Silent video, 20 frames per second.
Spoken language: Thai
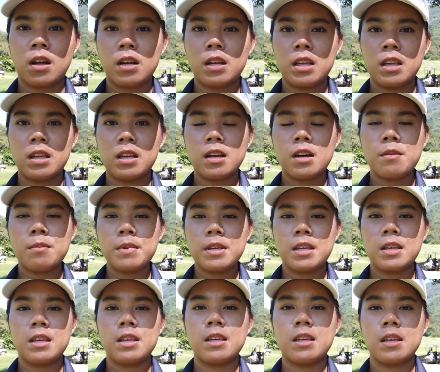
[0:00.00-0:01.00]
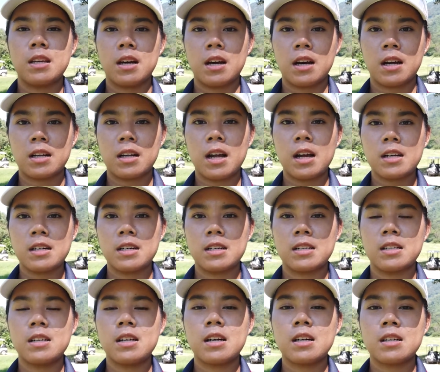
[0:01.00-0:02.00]
ตอนนี้ก็มีถ้า
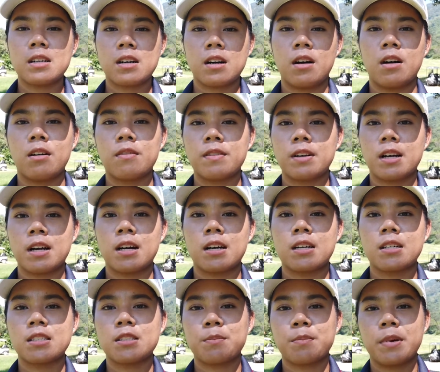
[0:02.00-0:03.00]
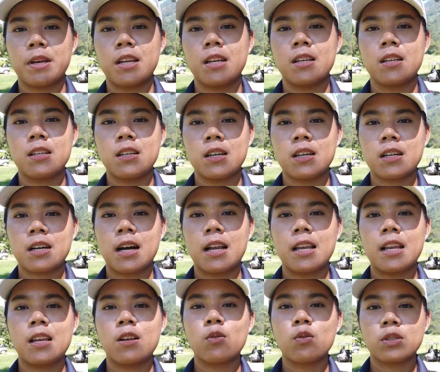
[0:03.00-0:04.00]
เกิดเรื่องกอล์ฟนะคะ ก็จะเป็นเรื่อง
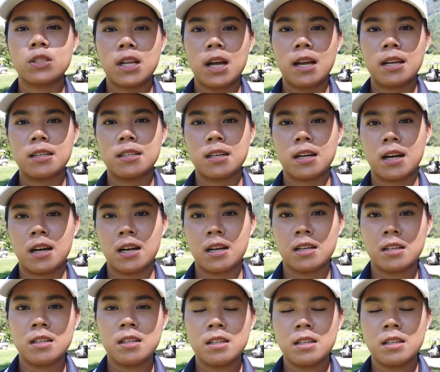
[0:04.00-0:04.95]
การเล่นลูกสั้นค่ะ